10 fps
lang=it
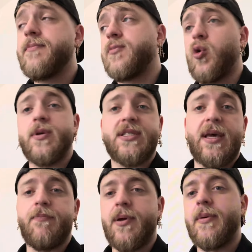come
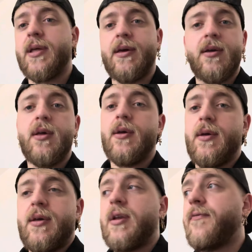sempre, perché
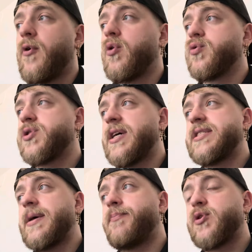il focus è
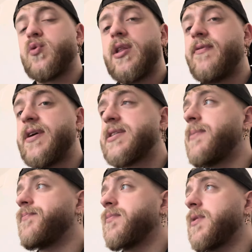sempre sulla difesa.